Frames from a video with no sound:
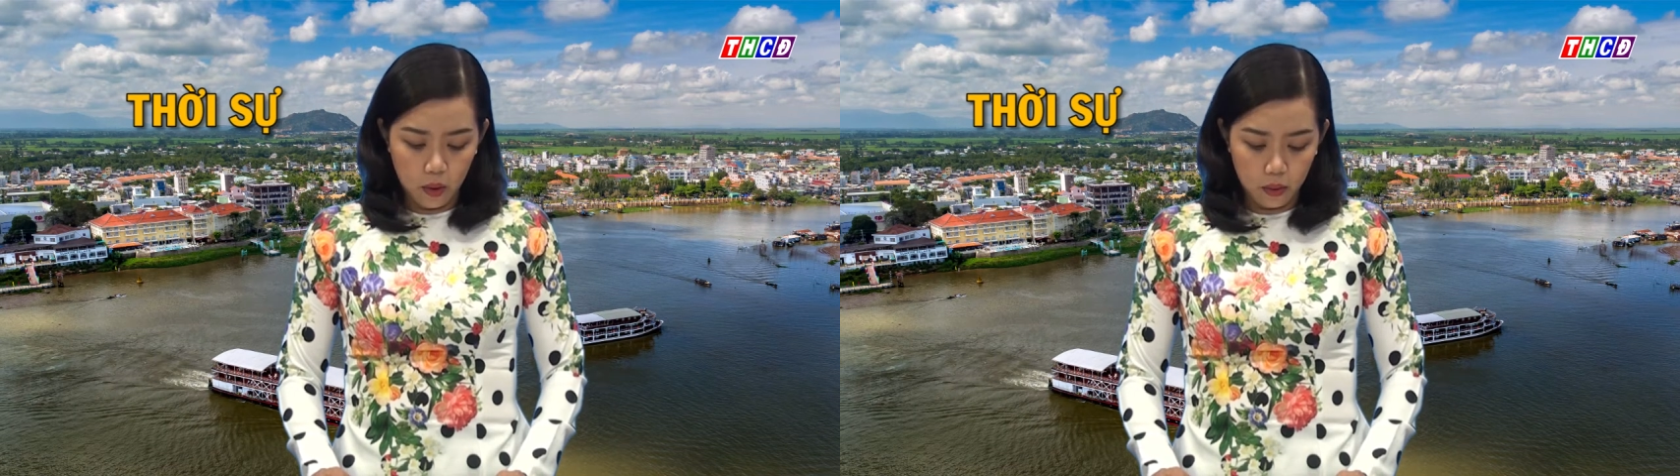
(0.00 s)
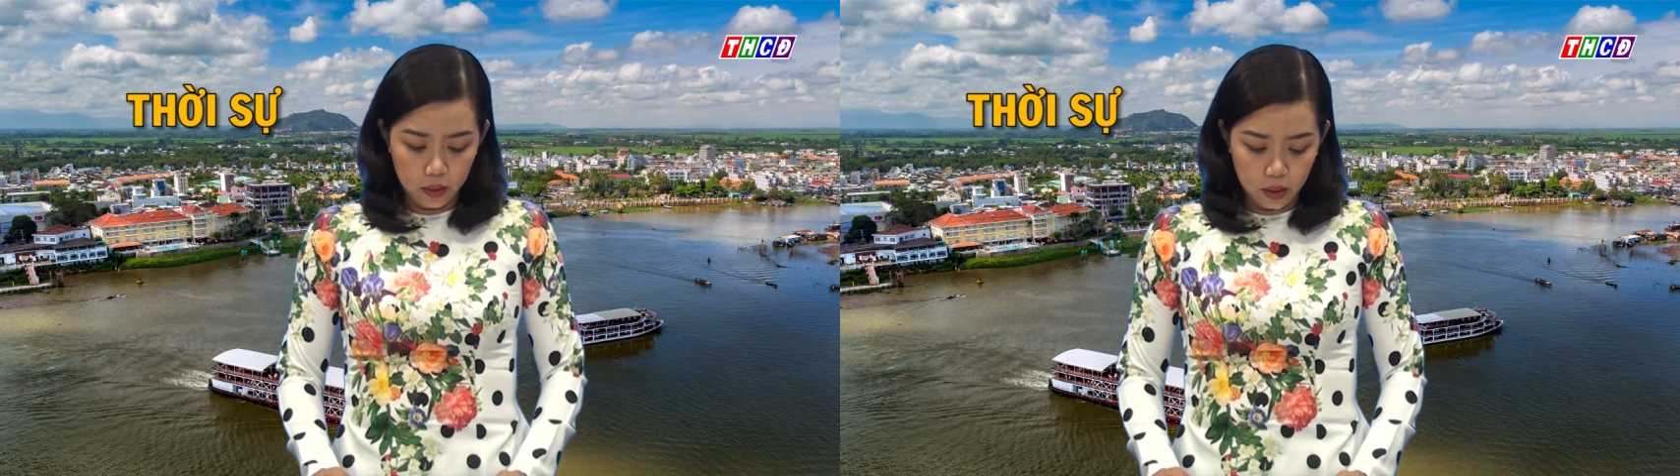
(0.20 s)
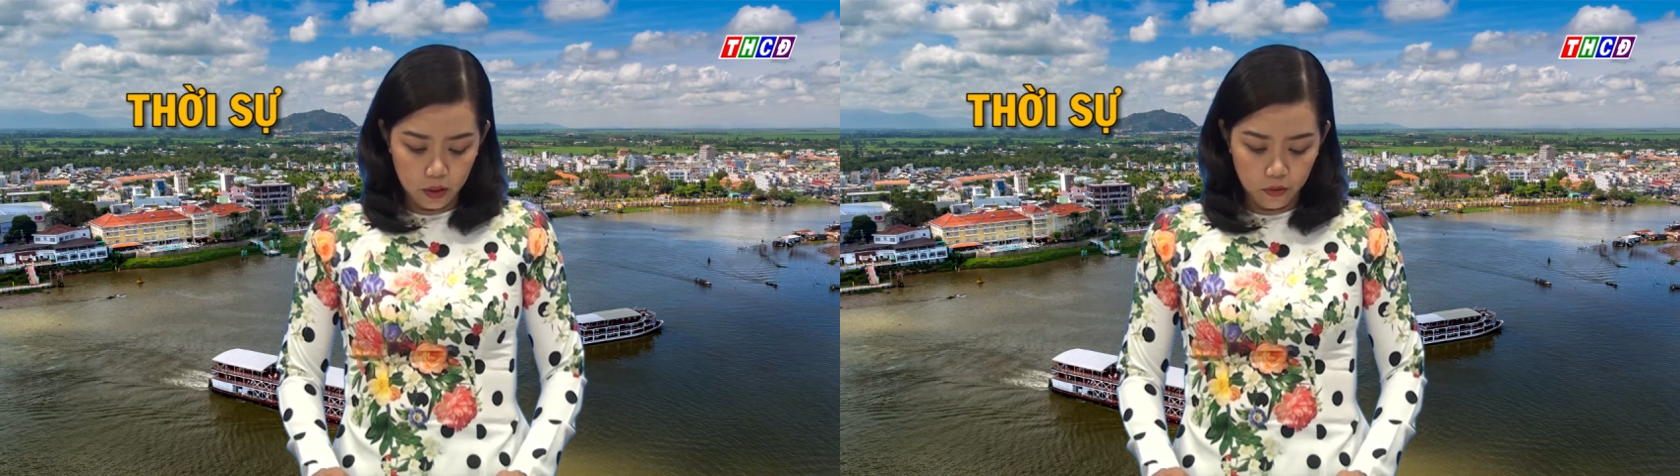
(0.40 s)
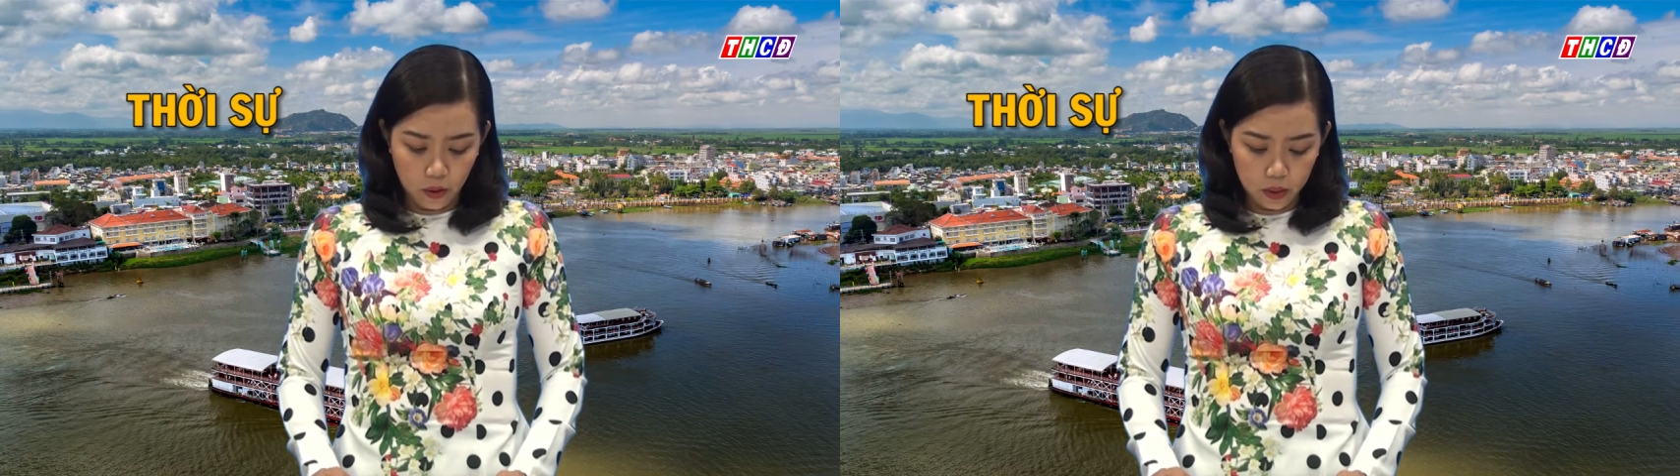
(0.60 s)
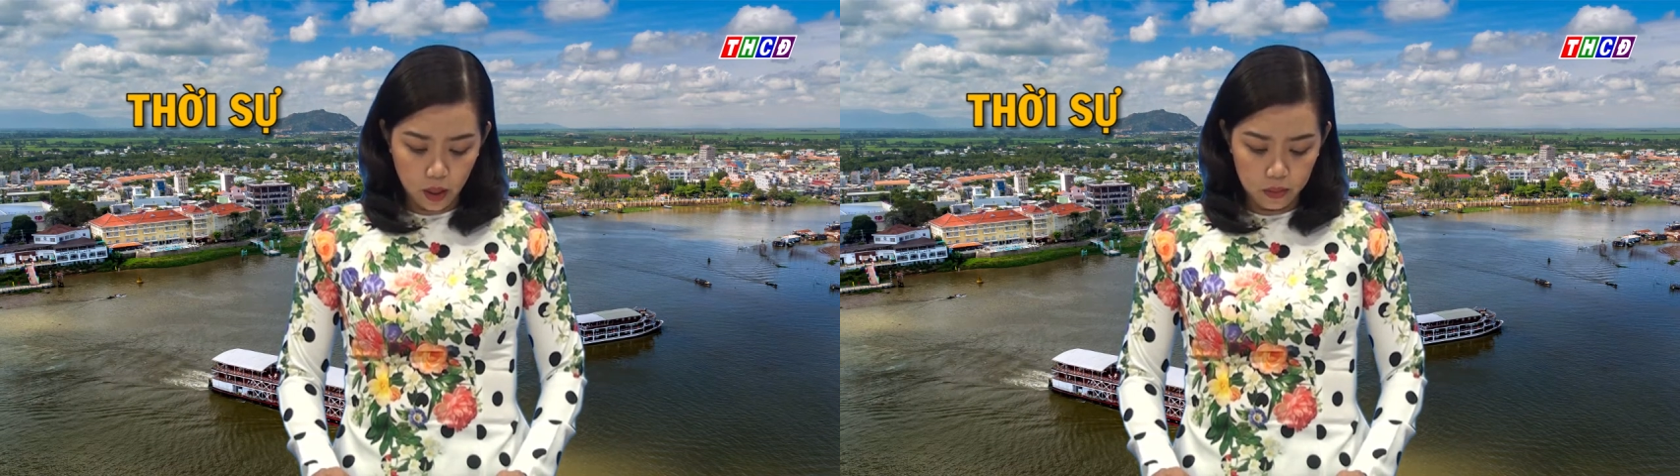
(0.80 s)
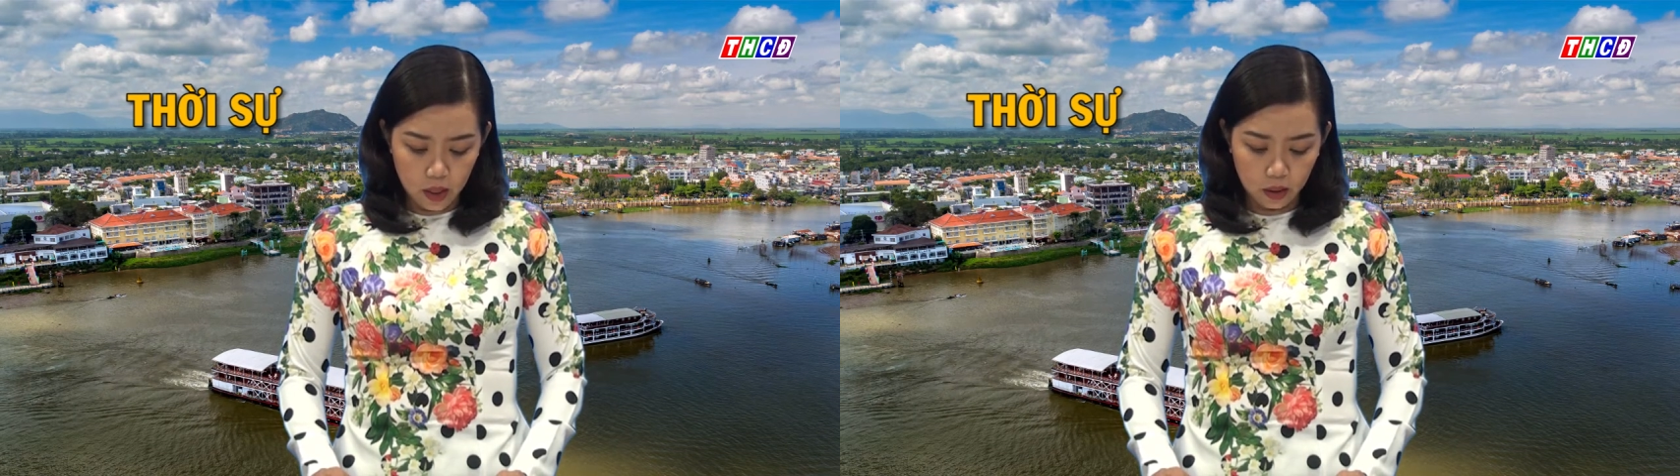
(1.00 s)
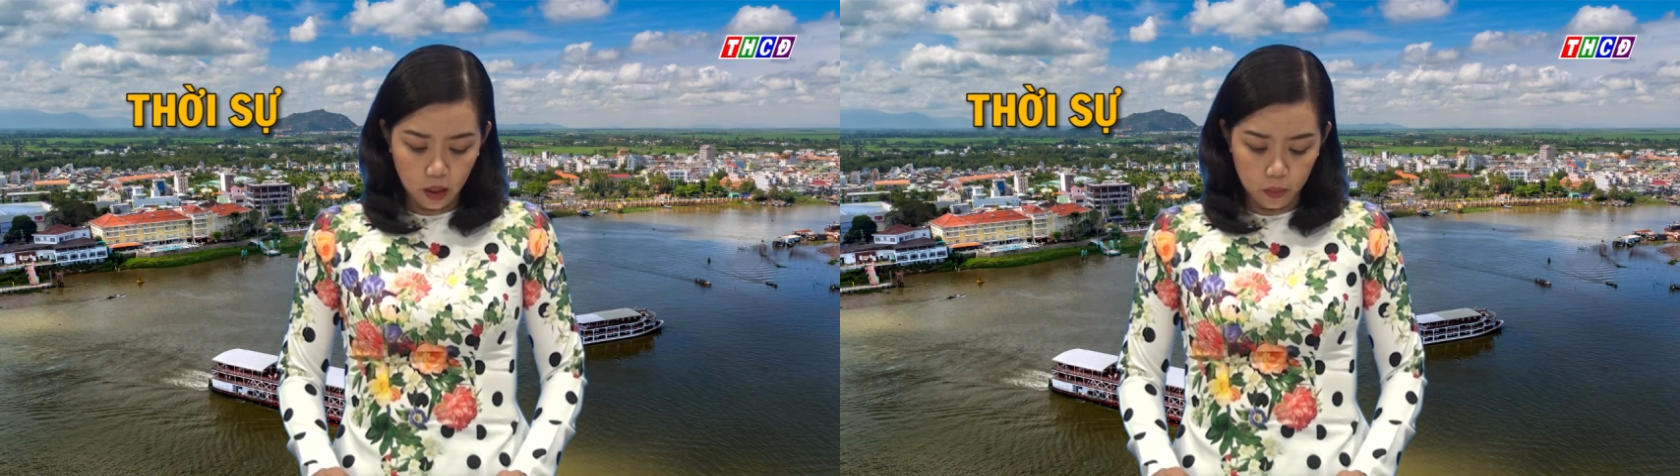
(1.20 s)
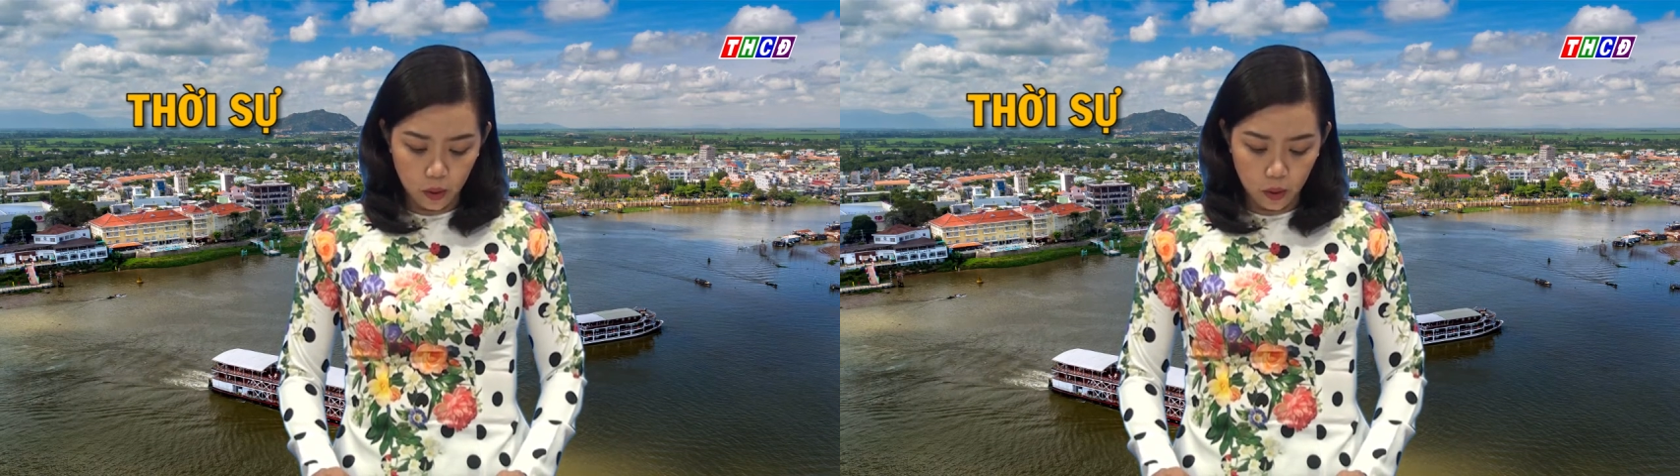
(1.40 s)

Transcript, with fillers: bộ trường phổ thông dân tộc